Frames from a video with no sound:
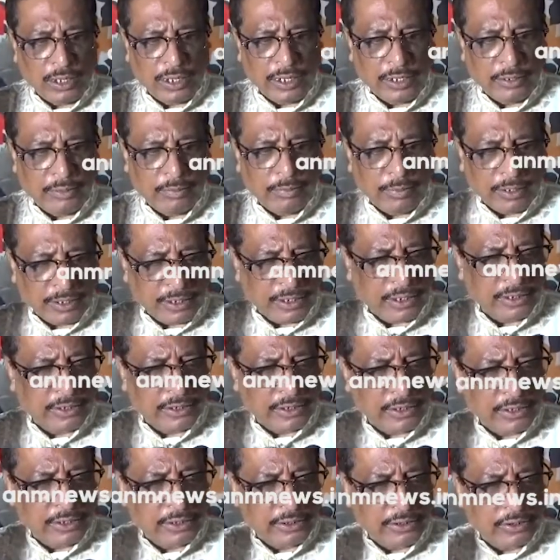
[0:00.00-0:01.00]
এই মানে
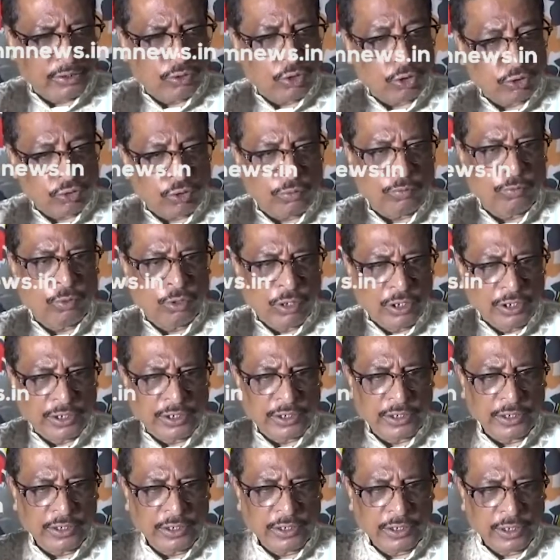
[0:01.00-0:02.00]
এদের নেতৃত্বে রতন মল্লিক
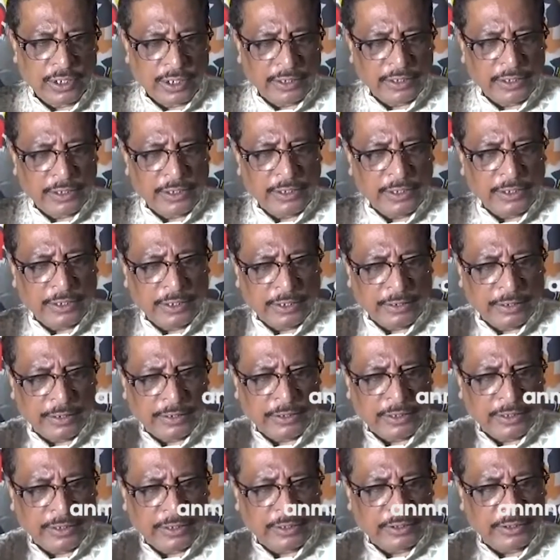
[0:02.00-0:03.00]
এদের
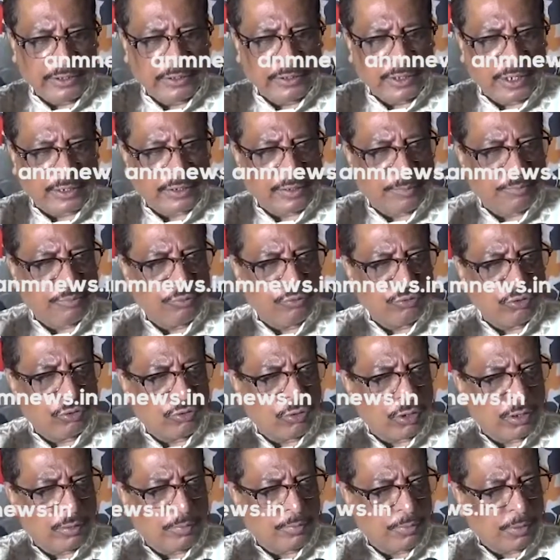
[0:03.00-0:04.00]
এদের নেতৃত্বে একটা পুজো
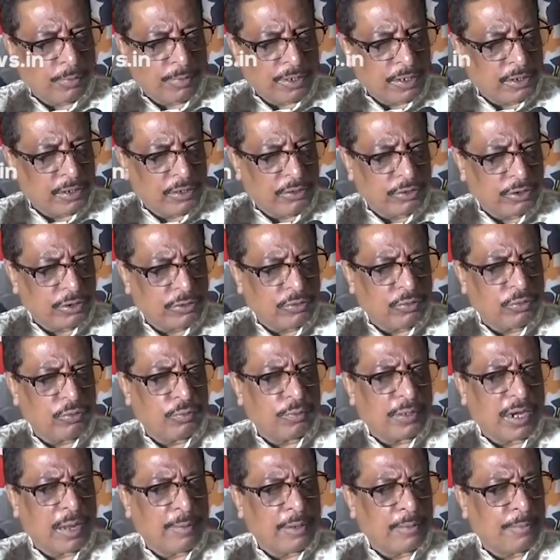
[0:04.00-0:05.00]
করা মানে হচ্ছে কোনো
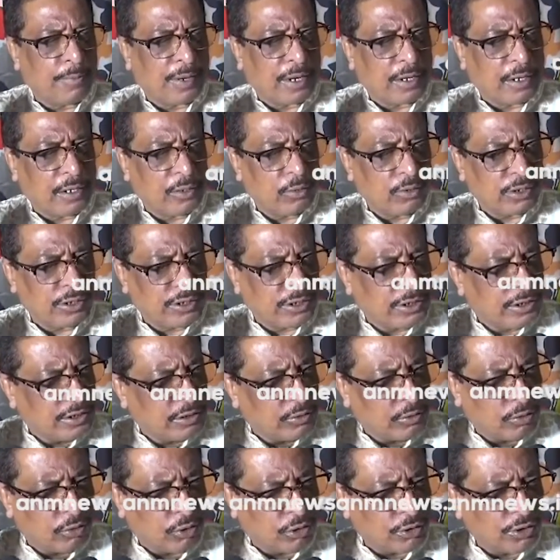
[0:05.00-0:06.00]
ক্লাবে পাড়ার লোকেদের নিয়ে
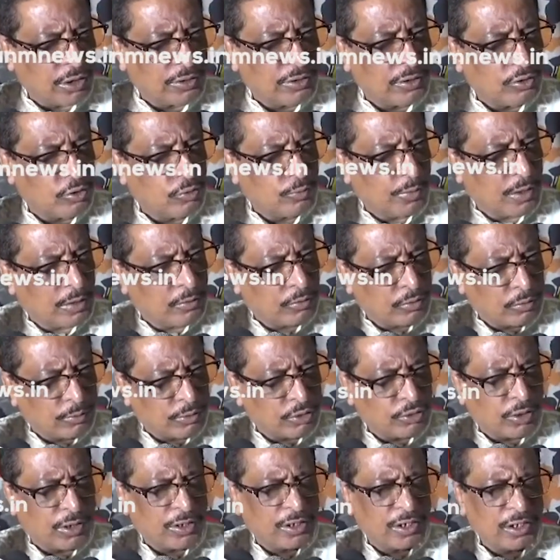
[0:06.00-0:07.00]
কোনো গণতান্ত্রিক উপায় কোনো
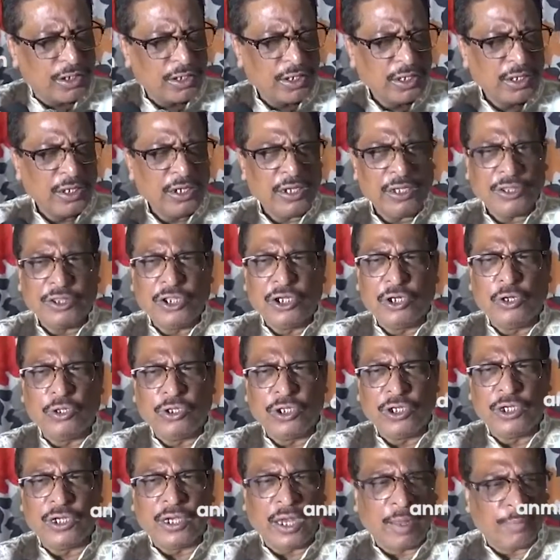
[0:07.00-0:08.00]
বিষয় নেই
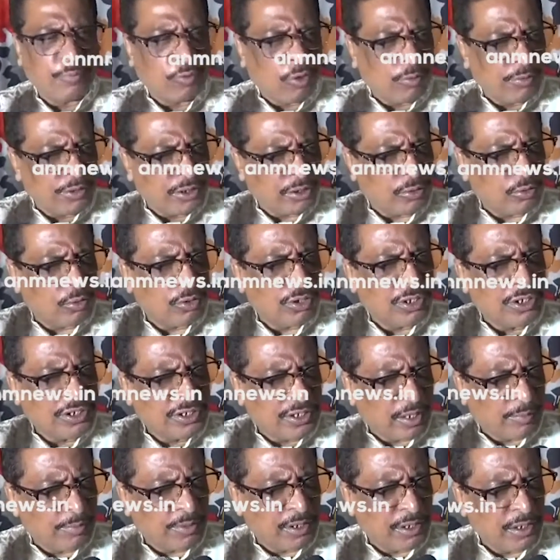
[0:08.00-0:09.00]
দীর্ঘদিন ক্লাব কমিটি কোনো
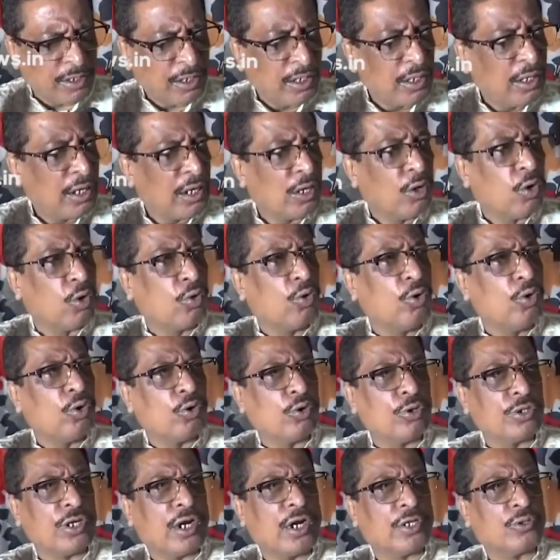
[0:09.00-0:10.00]
হিসাব নেই লক্ষ
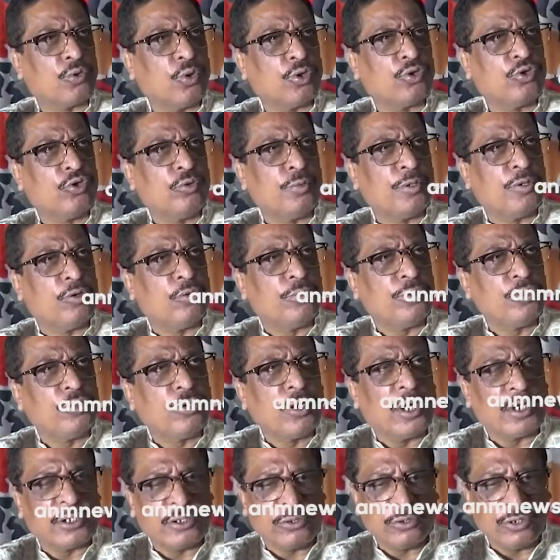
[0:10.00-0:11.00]
লক্ষ টাকা তছরূপের অভিযোগ
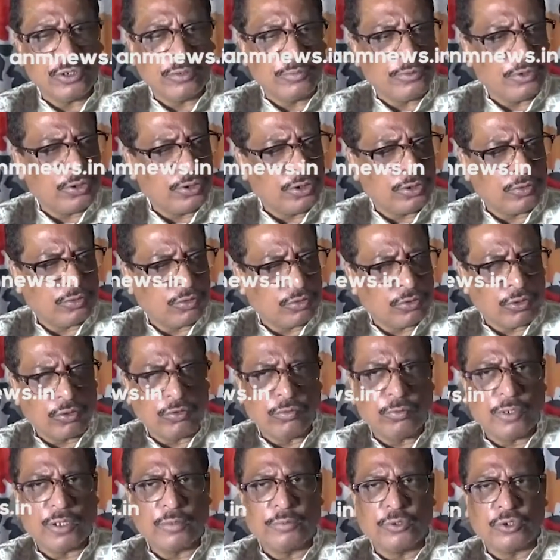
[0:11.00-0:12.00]
আছে ওদের বিরুদ্ধে কোনো রকম
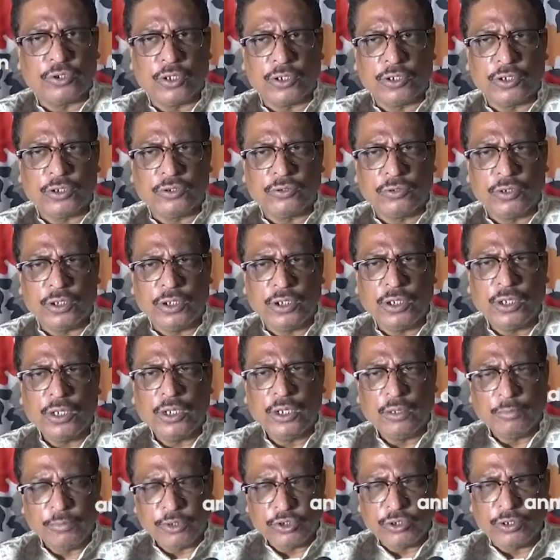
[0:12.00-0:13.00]
মানে বিষয় কিছু নেই
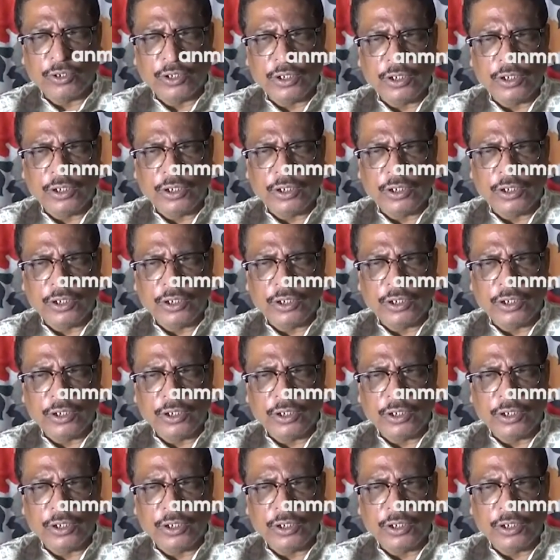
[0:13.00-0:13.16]
বিষয়